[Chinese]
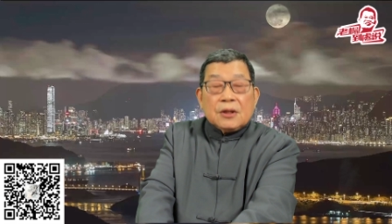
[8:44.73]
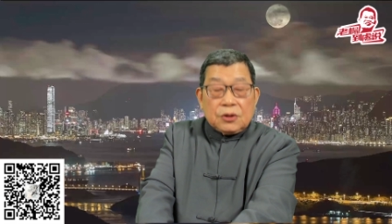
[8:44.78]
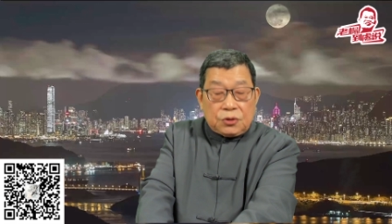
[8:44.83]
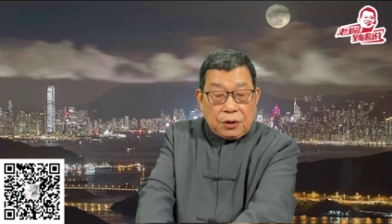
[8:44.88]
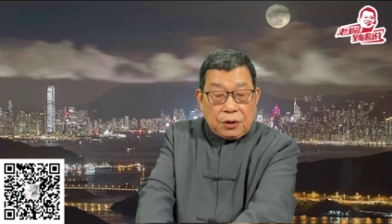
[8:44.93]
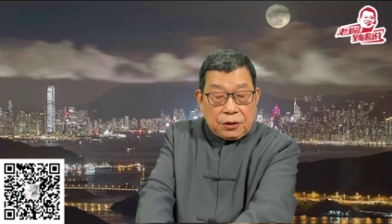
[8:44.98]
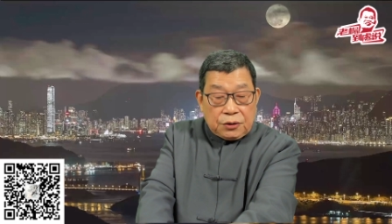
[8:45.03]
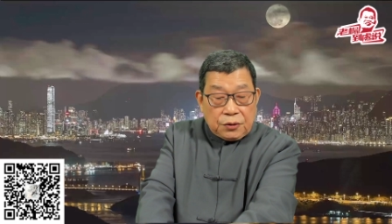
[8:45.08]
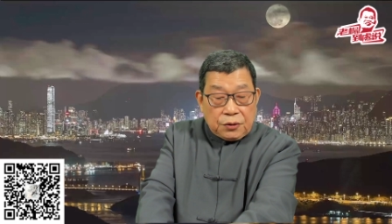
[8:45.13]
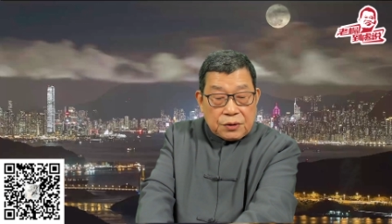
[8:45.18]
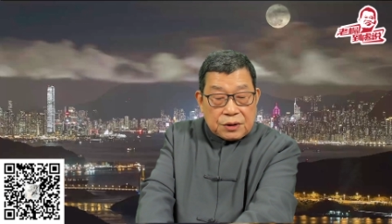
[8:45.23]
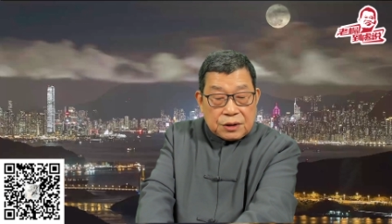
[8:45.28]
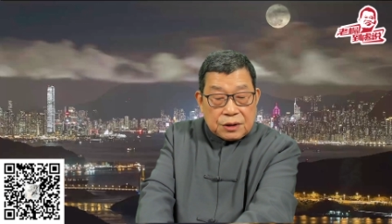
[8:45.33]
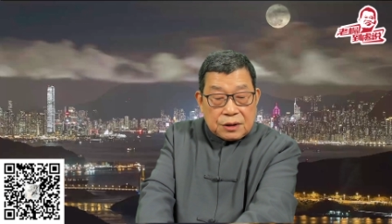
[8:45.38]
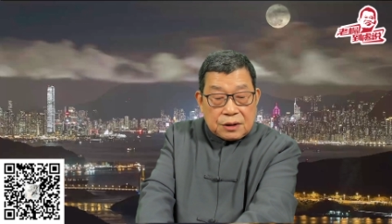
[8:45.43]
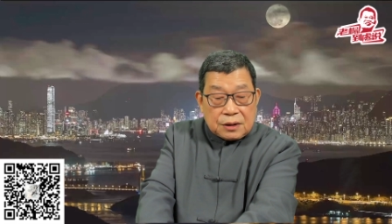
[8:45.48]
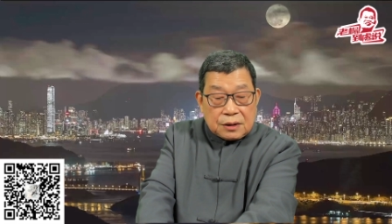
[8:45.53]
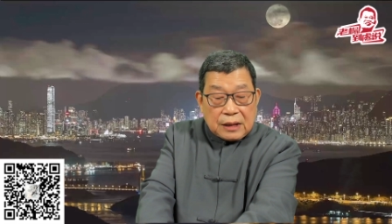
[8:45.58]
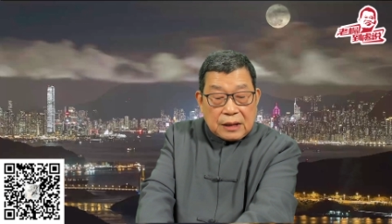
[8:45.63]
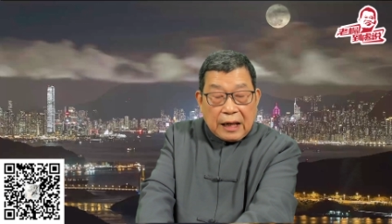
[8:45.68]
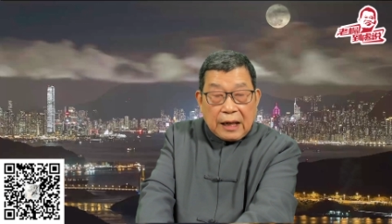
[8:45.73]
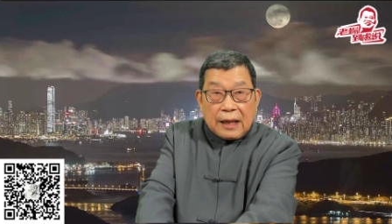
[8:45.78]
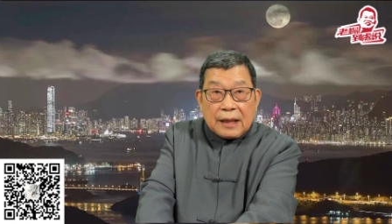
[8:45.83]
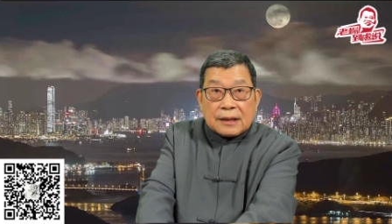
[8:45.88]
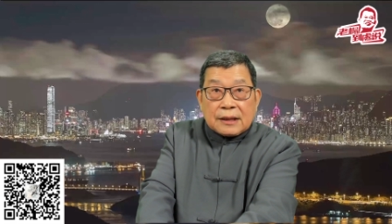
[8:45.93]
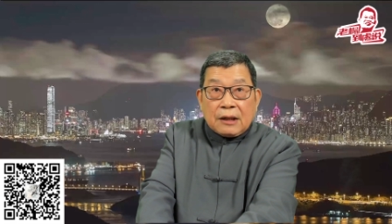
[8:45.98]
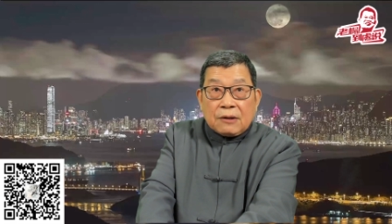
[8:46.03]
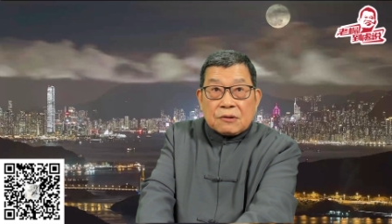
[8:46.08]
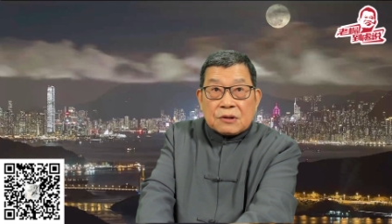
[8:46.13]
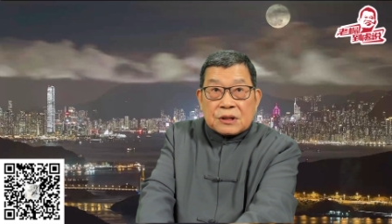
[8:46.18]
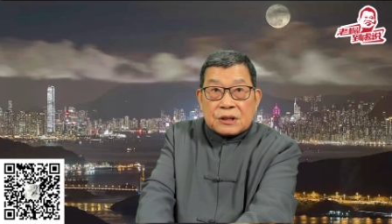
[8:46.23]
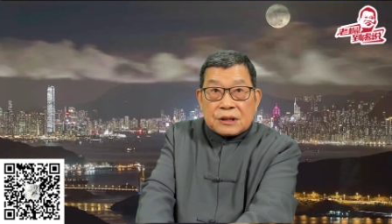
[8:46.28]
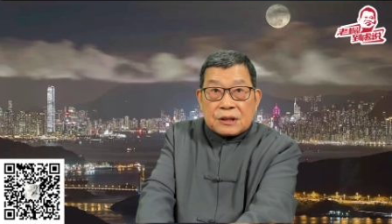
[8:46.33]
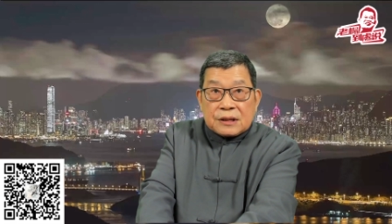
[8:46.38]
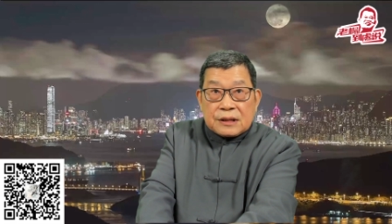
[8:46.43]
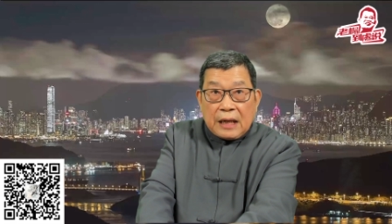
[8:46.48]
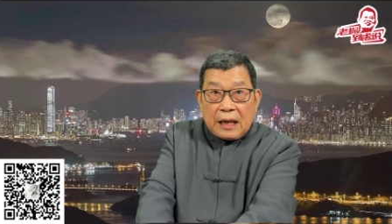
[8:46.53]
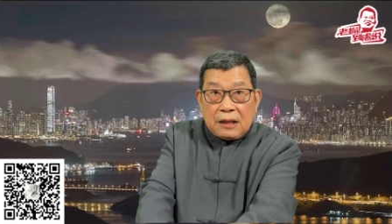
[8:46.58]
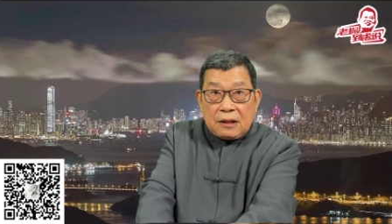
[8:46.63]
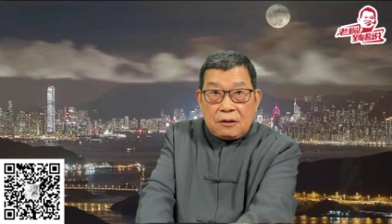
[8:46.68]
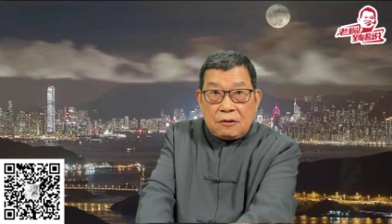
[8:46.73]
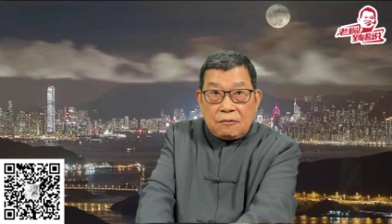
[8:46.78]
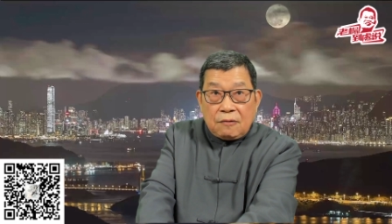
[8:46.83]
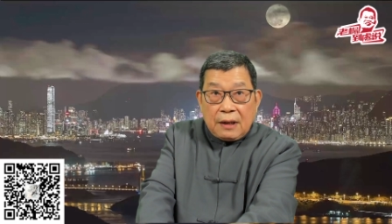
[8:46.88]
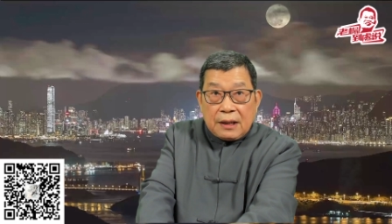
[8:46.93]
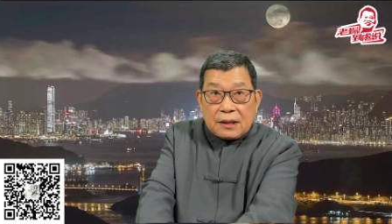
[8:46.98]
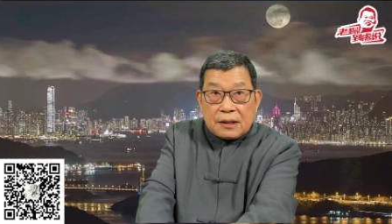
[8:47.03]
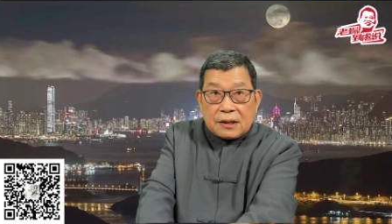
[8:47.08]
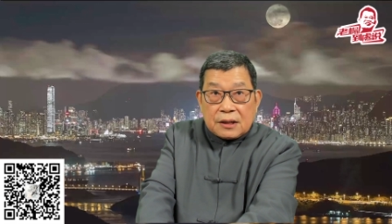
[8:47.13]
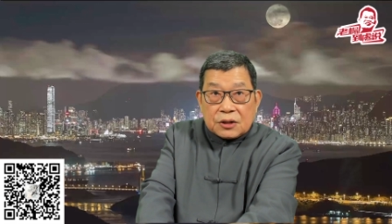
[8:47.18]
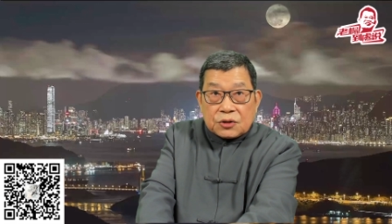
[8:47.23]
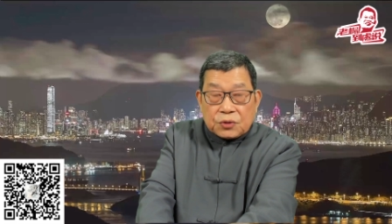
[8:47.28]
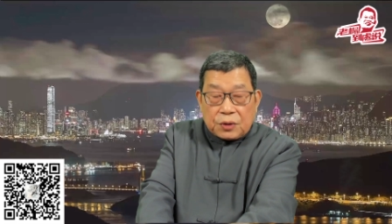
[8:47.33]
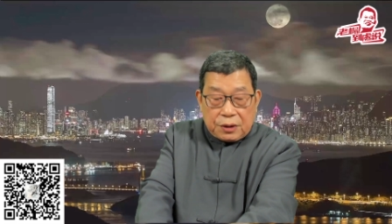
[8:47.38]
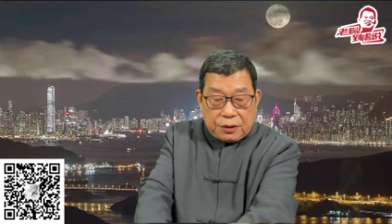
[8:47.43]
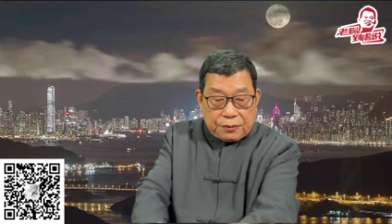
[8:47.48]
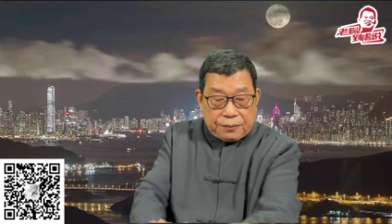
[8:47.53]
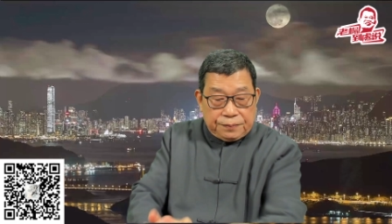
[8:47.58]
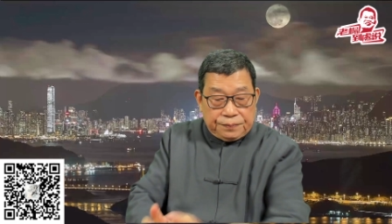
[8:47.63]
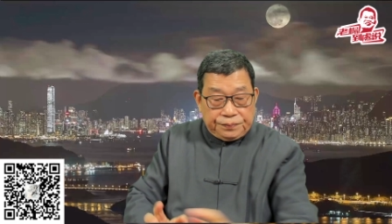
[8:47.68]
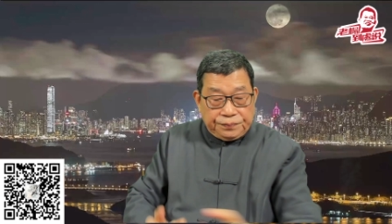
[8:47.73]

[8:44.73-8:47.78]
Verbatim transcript: 最多时达到了三万个左右。